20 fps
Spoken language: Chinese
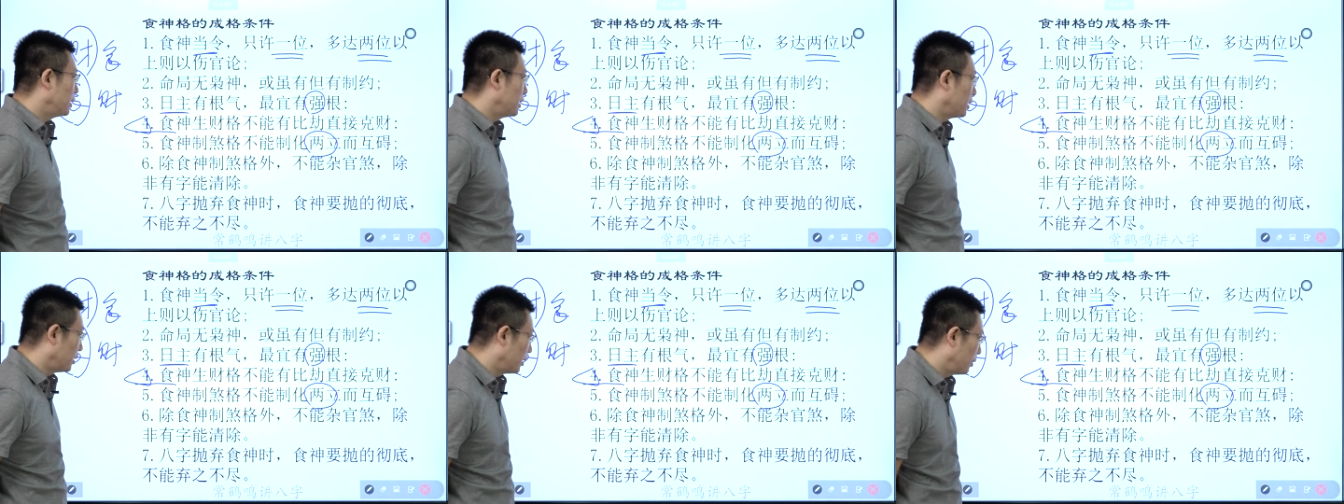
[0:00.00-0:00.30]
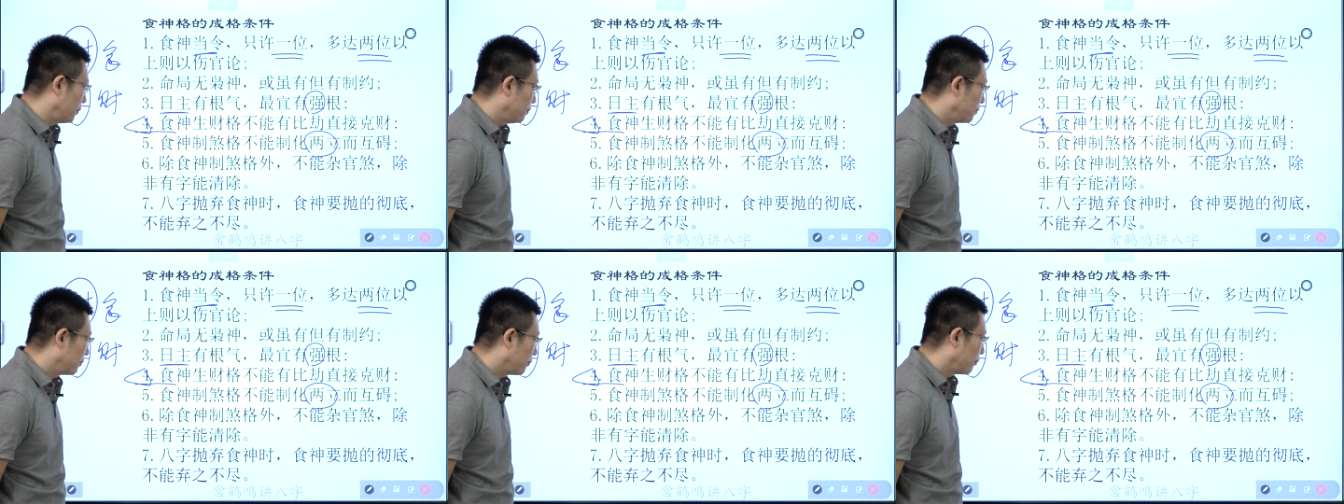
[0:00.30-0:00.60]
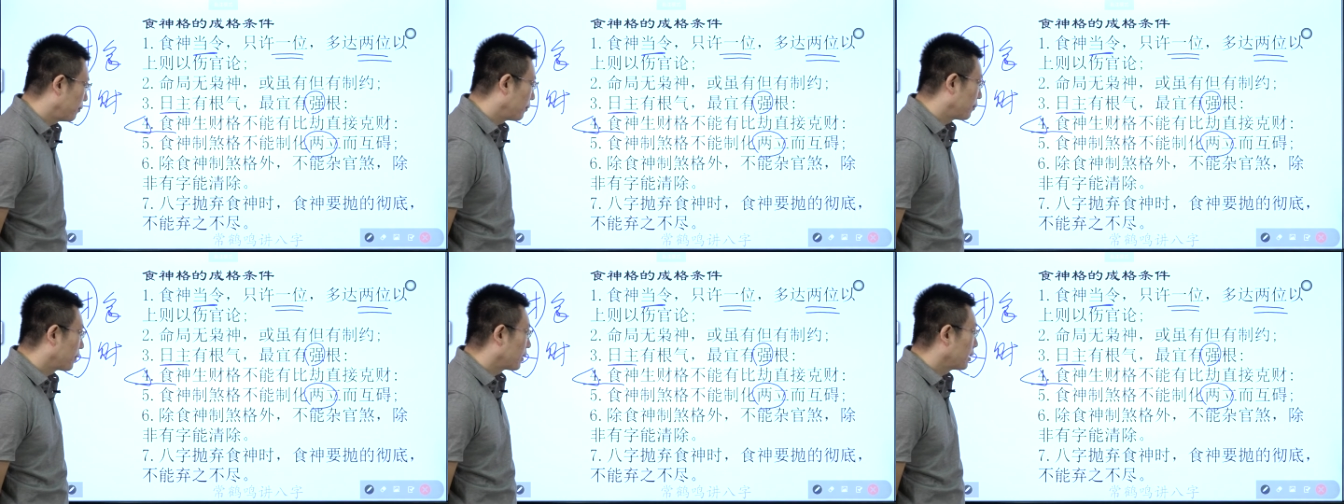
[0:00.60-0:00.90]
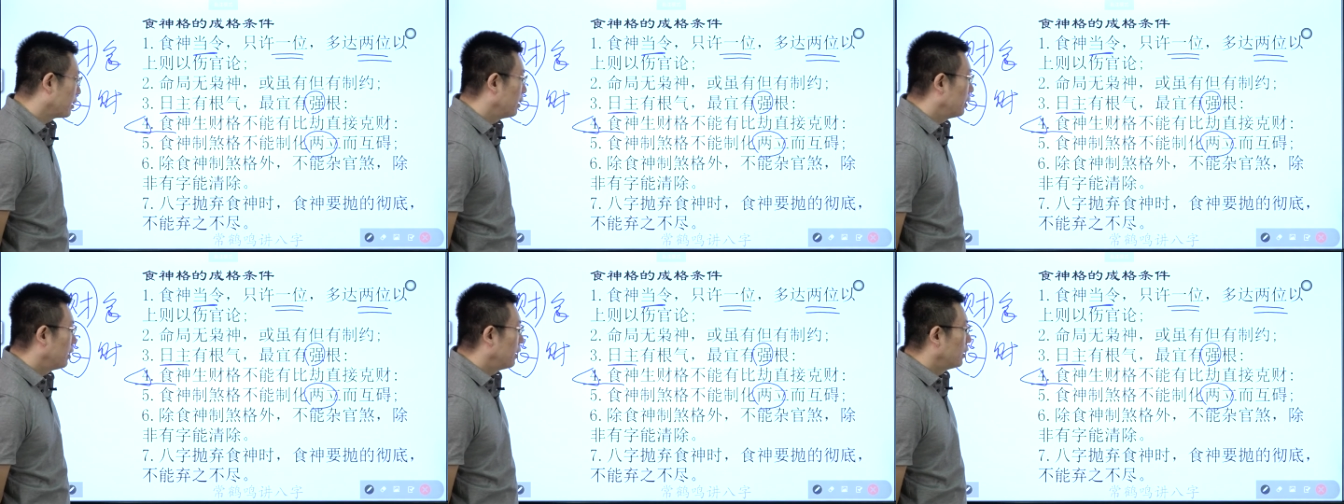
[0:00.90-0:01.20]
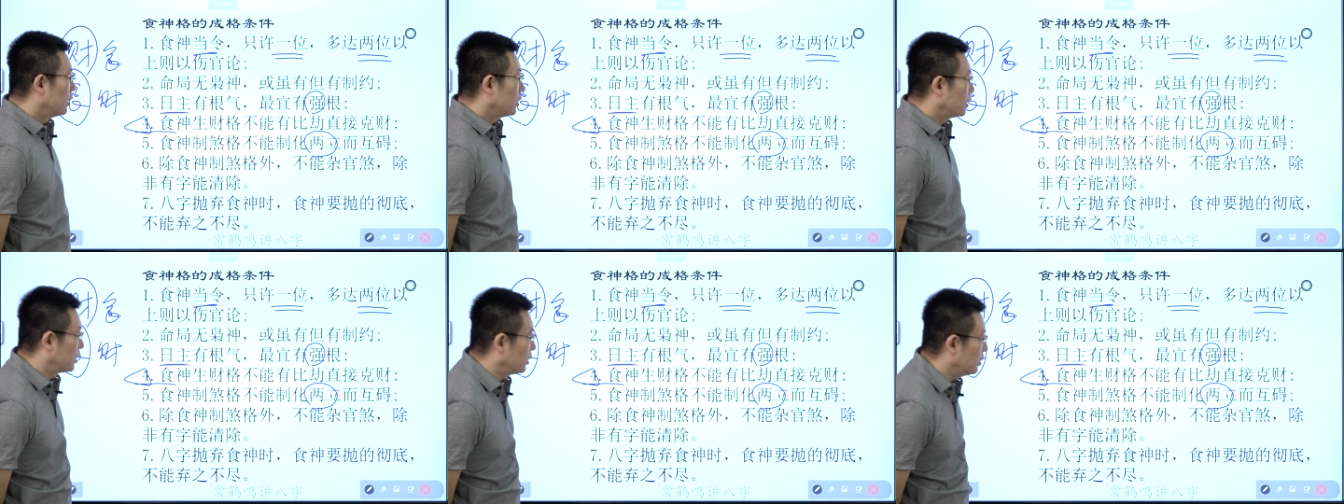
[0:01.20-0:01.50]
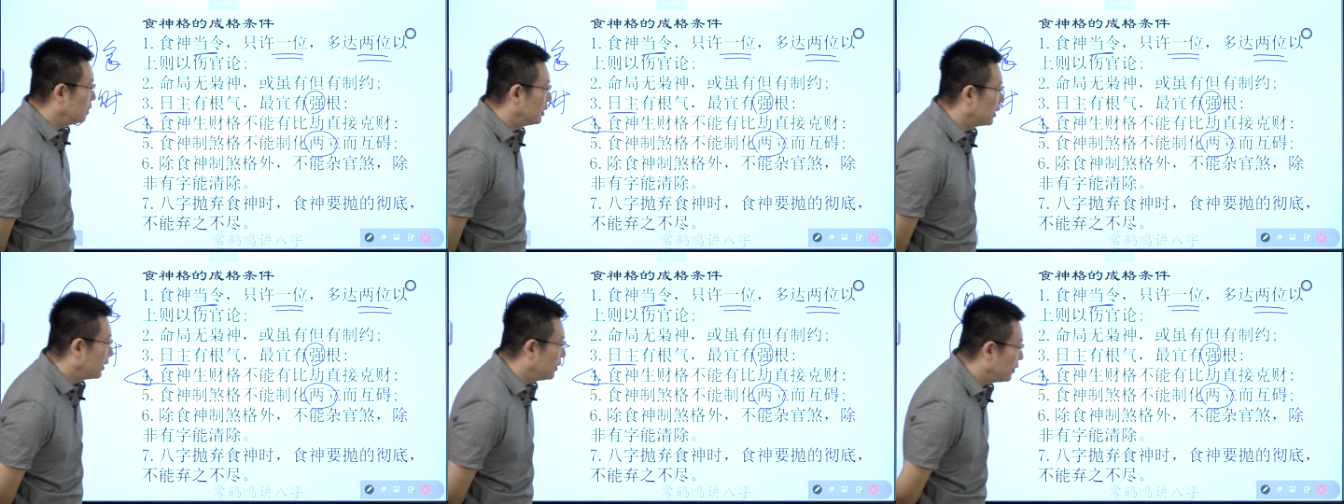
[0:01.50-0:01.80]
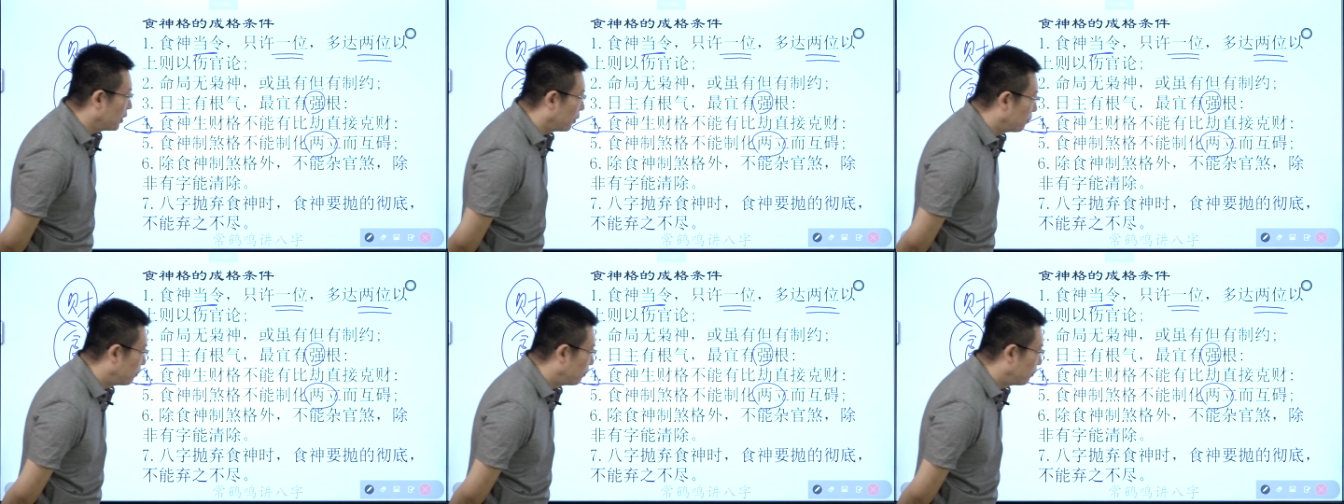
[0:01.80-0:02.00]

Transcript: 时，食神要